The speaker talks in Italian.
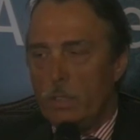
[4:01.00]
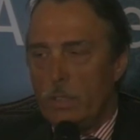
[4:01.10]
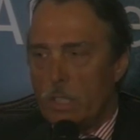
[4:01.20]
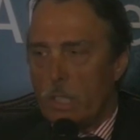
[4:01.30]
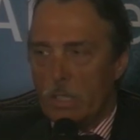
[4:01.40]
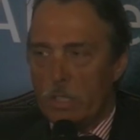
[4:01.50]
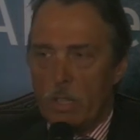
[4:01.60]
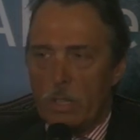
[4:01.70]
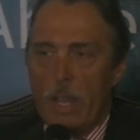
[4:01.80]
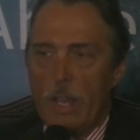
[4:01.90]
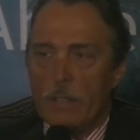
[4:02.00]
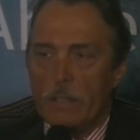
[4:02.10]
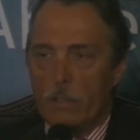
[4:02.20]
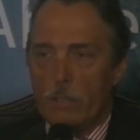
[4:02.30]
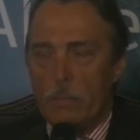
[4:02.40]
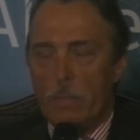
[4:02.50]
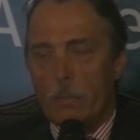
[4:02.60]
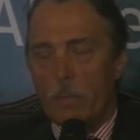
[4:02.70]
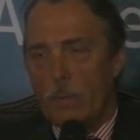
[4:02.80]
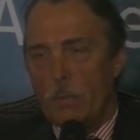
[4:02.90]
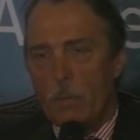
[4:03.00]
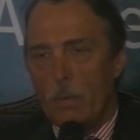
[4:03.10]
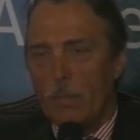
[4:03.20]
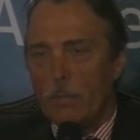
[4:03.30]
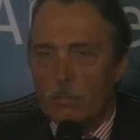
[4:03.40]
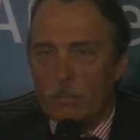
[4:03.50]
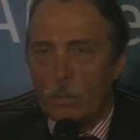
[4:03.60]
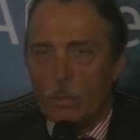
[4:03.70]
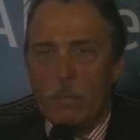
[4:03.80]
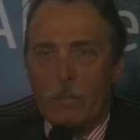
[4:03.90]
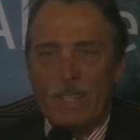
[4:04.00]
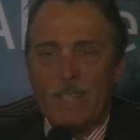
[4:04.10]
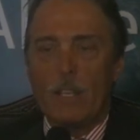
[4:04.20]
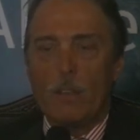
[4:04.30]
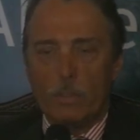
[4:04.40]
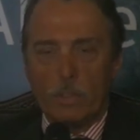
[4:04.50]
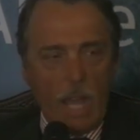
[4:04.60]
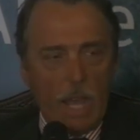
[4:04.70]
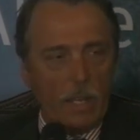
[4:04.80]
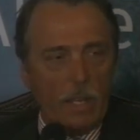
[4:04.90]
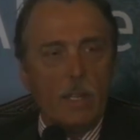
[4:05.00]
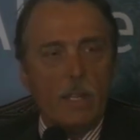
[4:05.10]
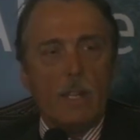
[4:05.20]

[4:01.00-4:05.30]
di certe città chiamiamole brutalmente secondarie,